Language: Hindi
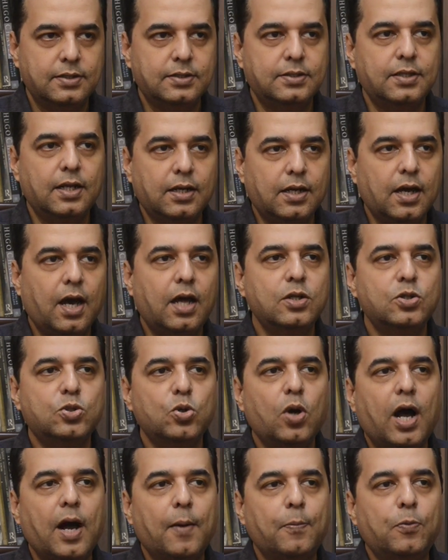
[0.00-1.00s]
सरकार
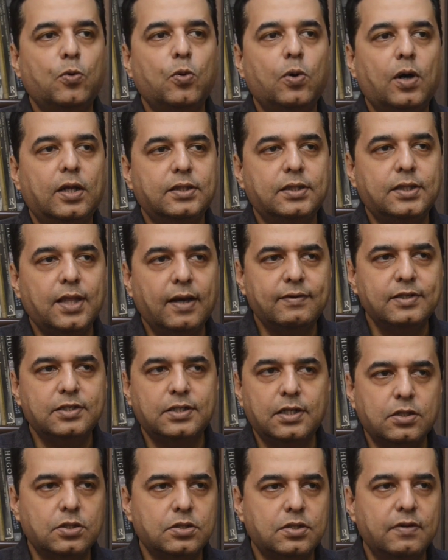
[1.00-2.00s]
जो आपको
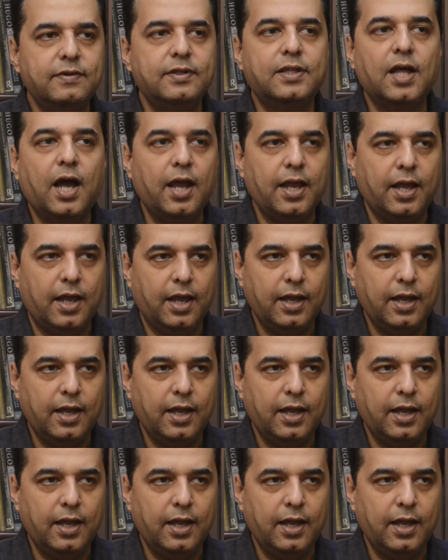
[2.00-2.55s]
अत्यावश्यक सुविधाएं